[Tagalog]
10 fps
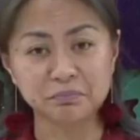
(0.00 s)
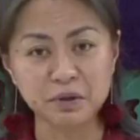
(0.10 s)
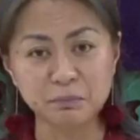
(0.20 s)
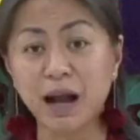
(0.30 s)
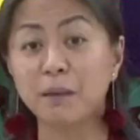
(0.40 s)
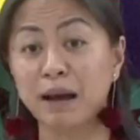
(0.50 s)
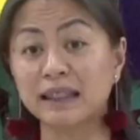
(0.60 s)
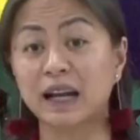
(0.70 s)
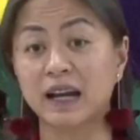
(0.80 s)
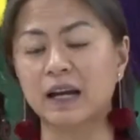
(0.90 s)
mga
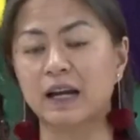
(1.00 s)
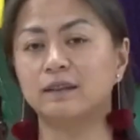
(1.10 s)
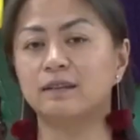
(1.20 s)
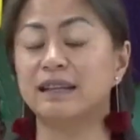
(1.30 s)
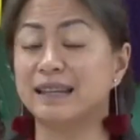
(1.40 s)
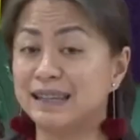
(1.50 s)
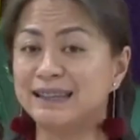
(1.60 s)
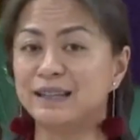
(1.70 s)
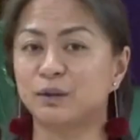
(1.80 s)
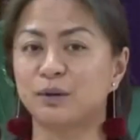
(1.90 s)
patakaran hinggil
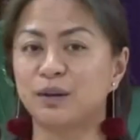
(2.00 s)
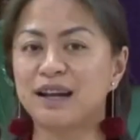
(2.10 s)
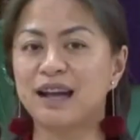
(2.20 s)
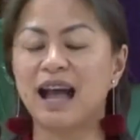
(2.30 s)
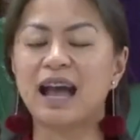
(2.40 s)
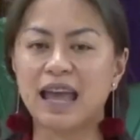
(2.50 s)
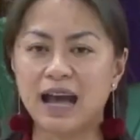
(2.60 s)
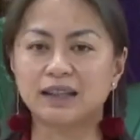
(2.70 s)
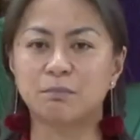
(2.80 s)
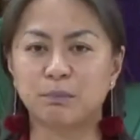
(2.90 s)
dito ay
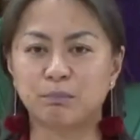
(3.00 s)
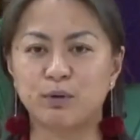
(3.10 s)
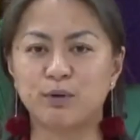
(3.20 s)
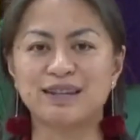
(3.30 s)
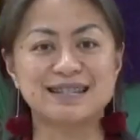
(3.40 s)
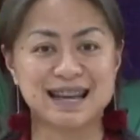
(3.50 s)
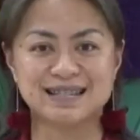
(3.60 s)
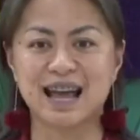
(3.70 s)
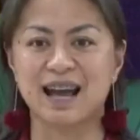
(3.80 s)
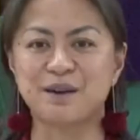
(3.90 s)
atin pa pong
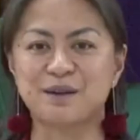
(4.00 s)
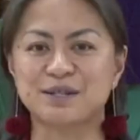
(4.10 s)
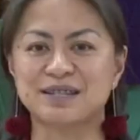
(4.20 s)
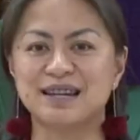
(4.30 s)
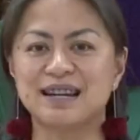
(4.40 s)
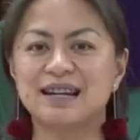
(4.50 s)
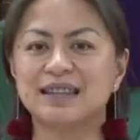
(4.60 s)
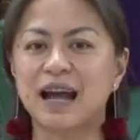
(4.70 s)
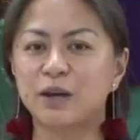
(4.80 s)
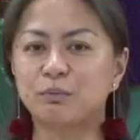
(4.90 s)
isasaayos.
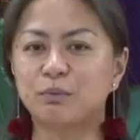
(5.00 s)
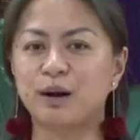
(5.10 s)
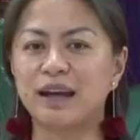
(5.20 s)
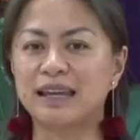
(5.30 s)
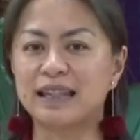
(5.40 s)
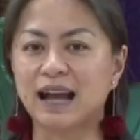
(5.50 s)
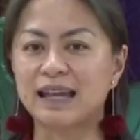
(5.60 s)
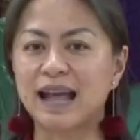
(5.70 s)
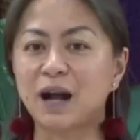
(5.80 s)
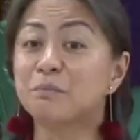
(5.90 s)
Tayo po ay
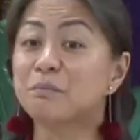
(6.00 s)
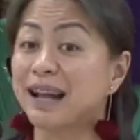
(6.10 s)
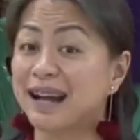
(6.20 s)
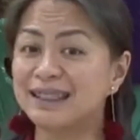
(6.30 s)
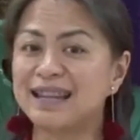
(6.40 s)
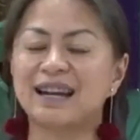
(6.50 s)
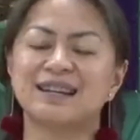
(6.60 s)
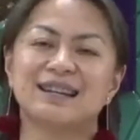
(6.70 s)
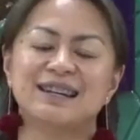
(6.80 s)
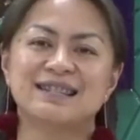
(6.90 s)
kinakailangang maghanda
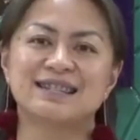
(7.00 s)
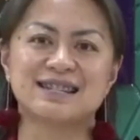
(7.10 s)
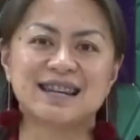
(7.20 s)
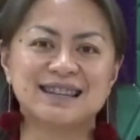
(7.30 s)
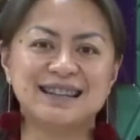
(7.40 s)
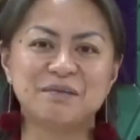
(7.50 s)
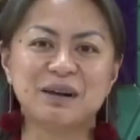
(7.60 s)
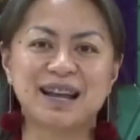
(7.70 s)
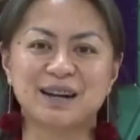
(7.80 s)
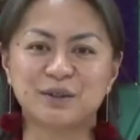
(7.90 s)
sa sandaling
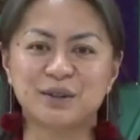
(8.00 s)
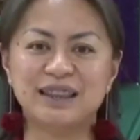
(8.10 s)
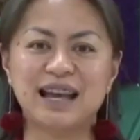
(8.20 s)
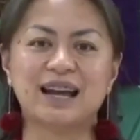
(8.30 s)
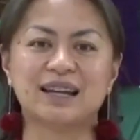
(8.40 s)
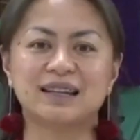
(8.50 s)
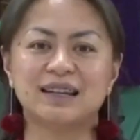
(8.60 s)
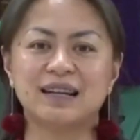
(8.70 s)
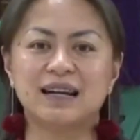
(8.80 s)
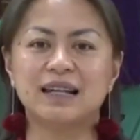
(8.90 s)
magkaroon na
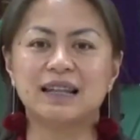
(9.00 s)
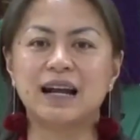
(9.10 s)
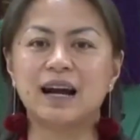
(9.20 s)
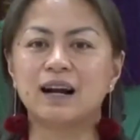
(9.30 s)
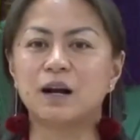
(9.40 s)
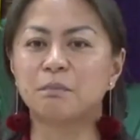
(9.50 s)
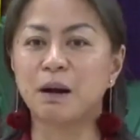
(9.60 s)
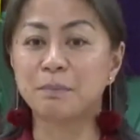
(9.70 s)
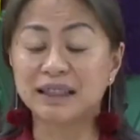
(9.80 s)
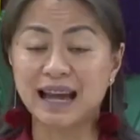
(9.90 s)
ng uh,
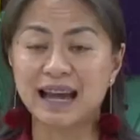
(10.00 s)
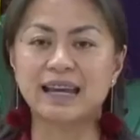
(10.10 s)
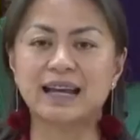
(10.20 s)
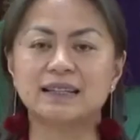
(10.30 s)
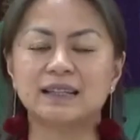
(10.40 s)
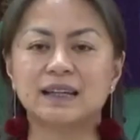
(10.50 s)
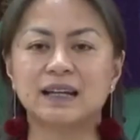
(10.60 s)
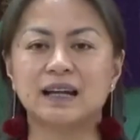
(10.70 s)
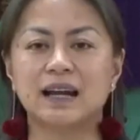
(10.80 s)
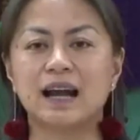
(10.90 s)
pamantayan
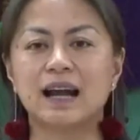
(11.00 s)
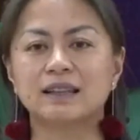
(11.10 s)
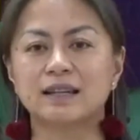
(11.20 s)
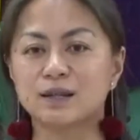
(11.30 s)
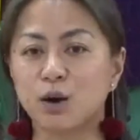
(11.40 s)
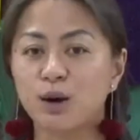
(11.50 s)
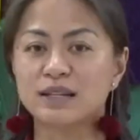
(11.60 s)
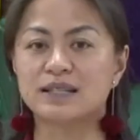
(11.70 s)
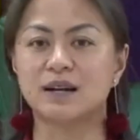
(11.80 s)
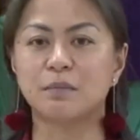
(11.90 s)
at uh, sa
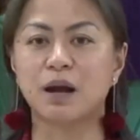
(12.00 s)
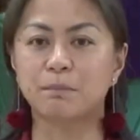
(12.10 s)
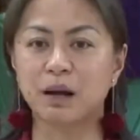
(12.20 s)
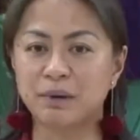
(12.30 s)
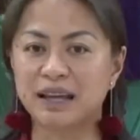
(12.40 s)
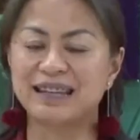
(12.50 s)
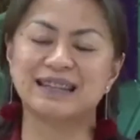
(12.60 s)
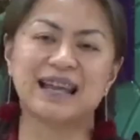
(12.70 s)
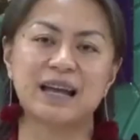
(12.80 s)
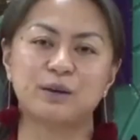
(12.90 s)
oras na makapagbigay na
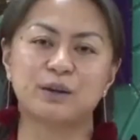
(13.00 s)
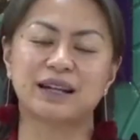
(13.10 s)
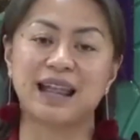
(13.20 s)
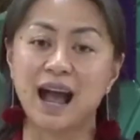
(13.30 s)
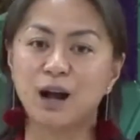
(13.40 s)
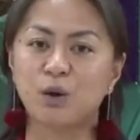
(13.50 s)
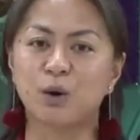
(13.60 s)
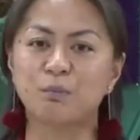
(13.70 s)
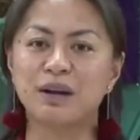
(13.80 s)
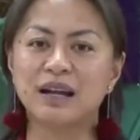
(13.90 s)
tayo ng
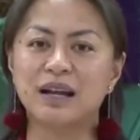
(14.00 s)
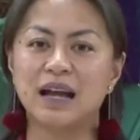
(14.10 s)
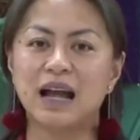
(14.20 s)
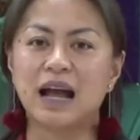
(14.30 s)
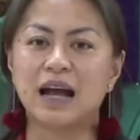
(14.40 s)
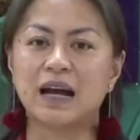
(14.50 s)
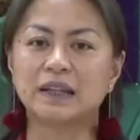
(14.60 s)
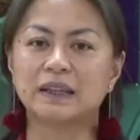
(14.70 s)
naangkop at